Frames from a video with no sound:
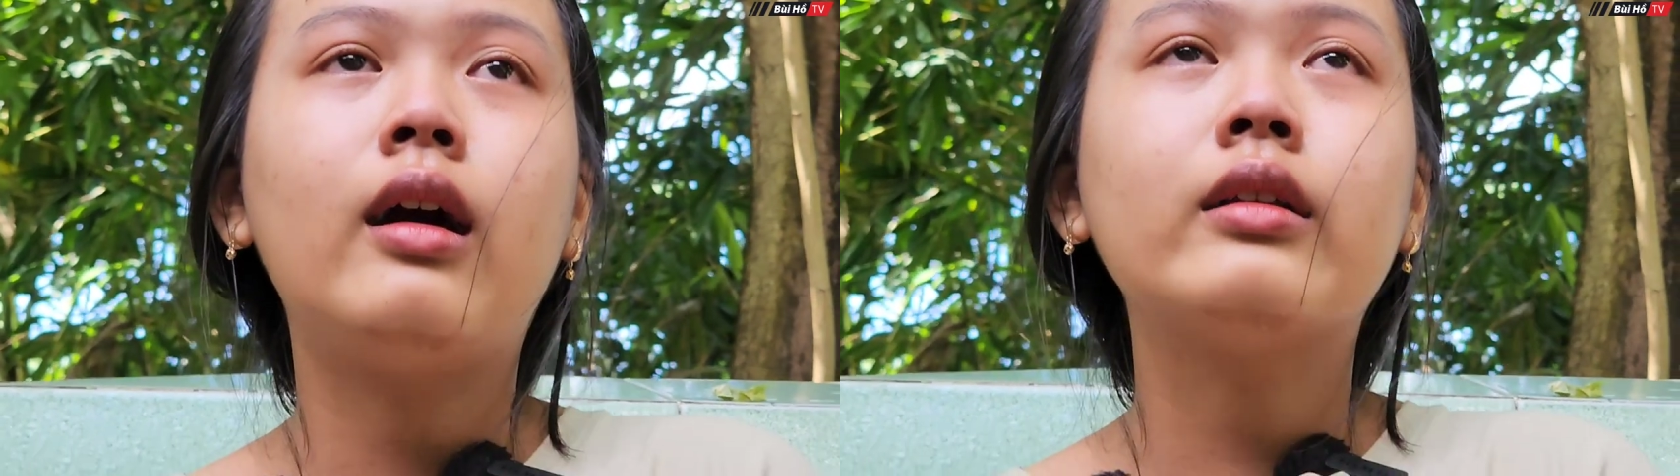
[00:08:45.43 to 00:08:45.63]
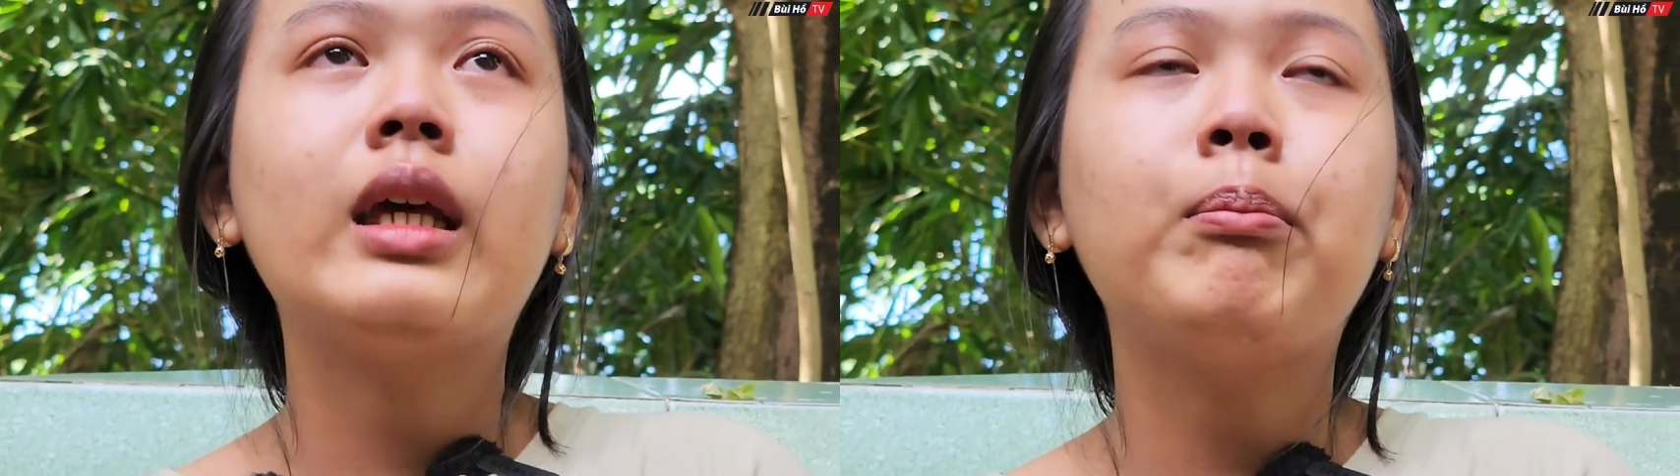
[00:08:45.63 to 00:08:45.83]

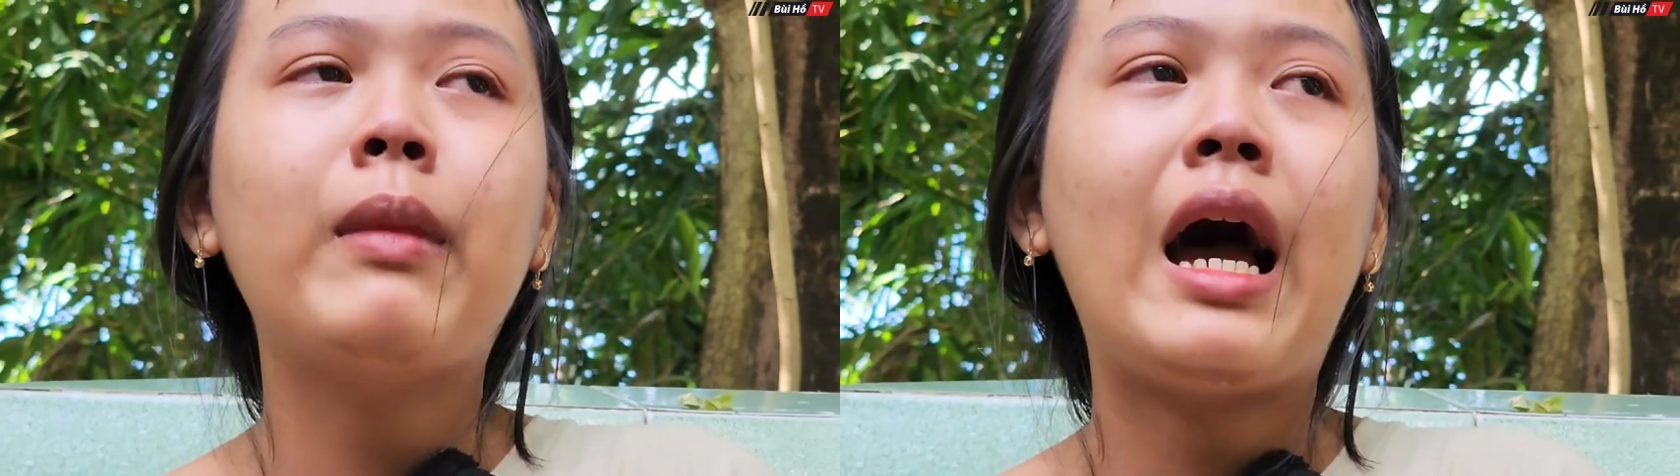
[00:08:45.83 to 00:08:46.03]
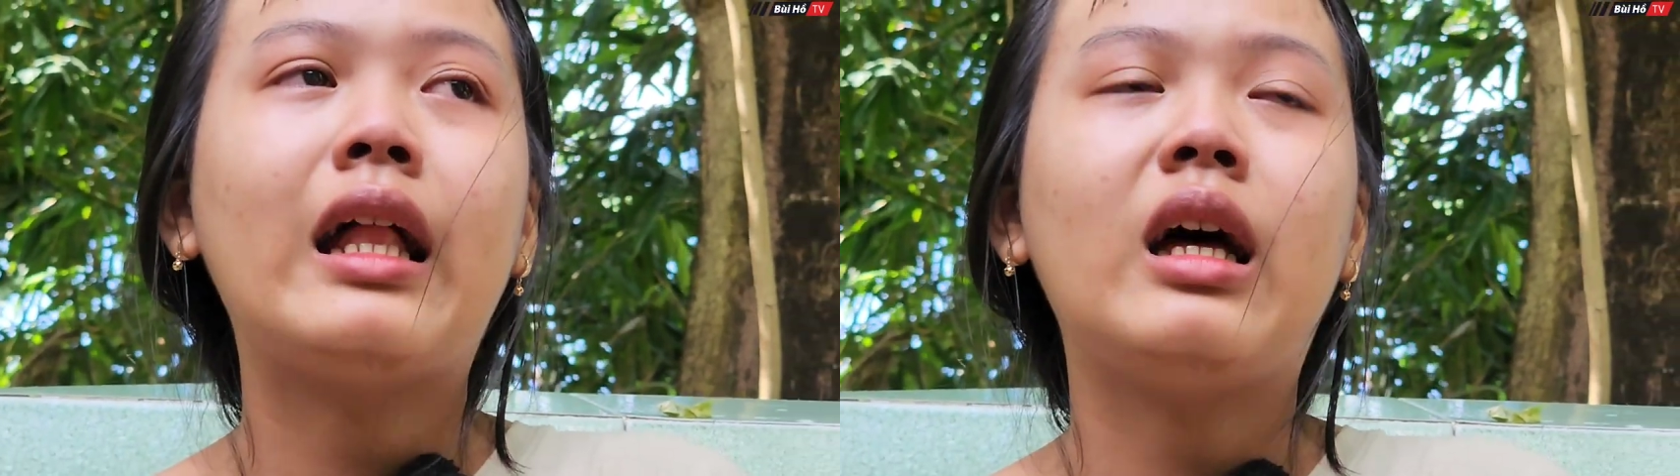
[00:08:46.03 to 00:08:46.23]
con trách
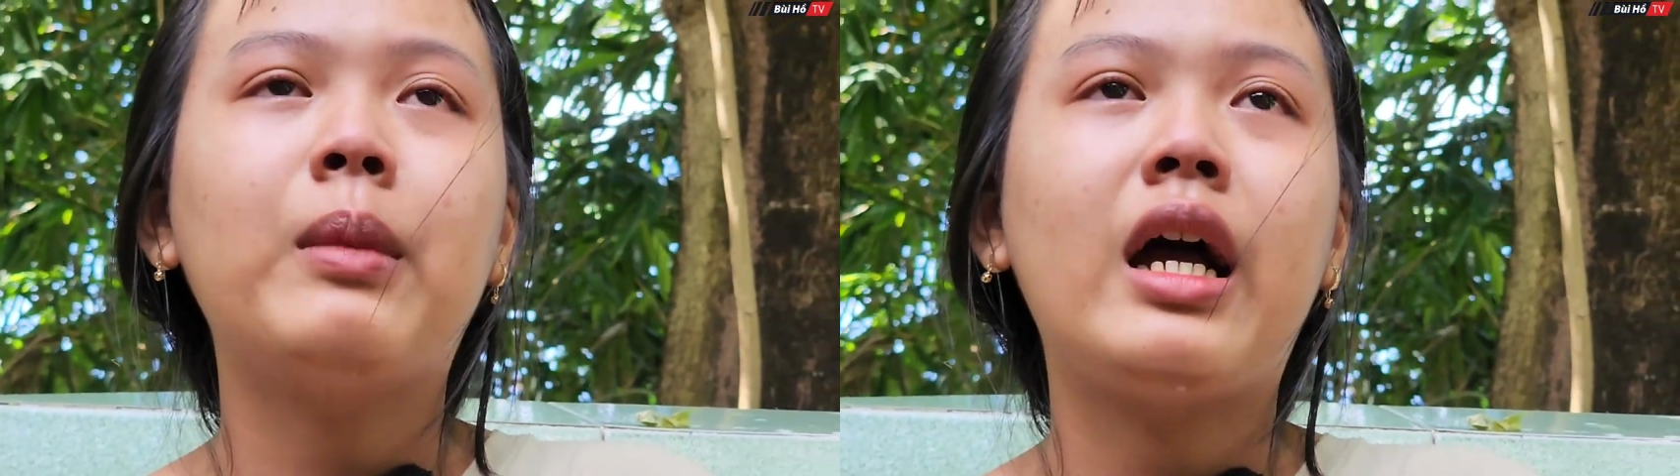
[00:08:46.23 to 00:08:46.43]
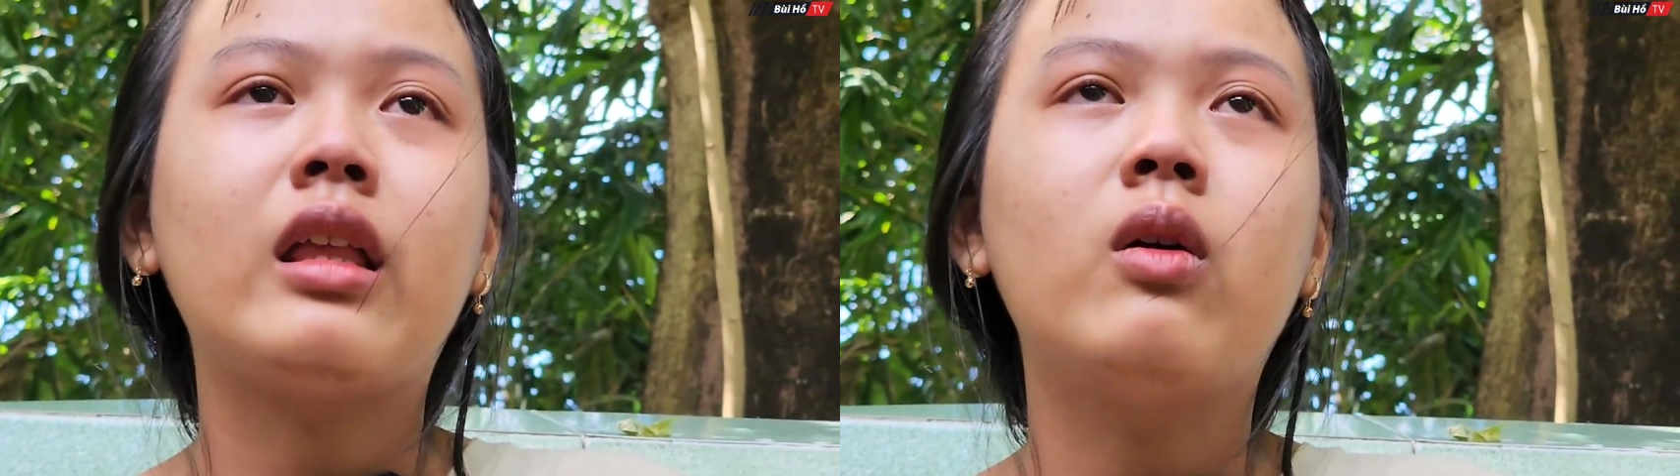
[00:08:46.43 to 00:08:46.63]
ba tại
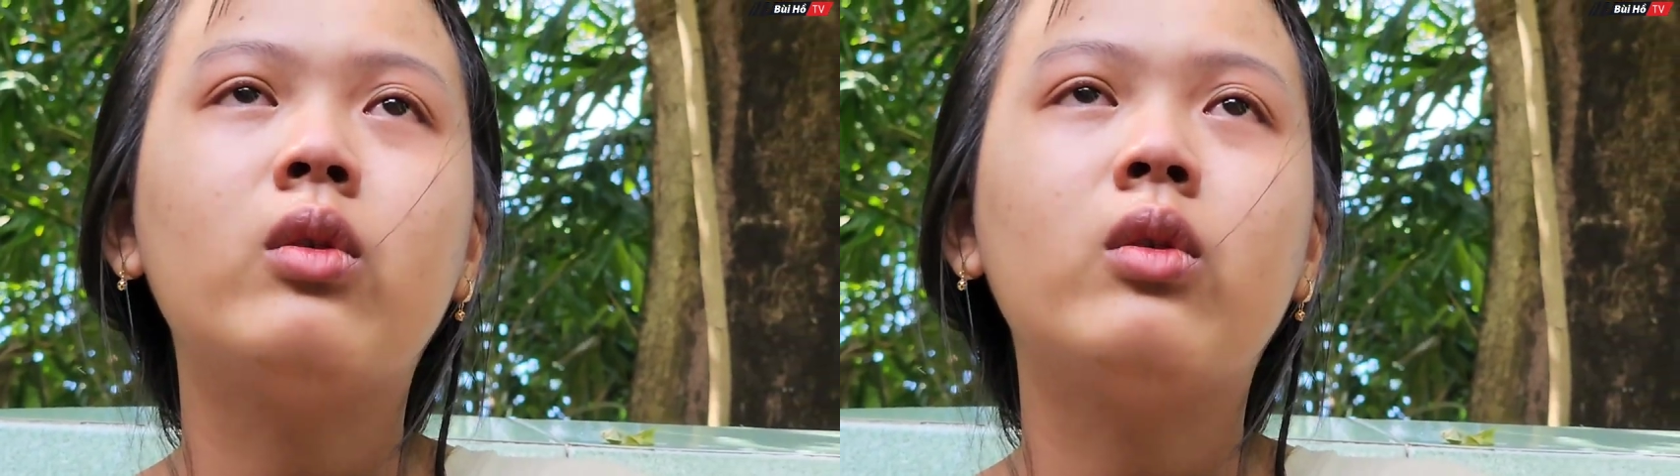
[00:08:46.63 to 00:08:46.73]
ba nhậu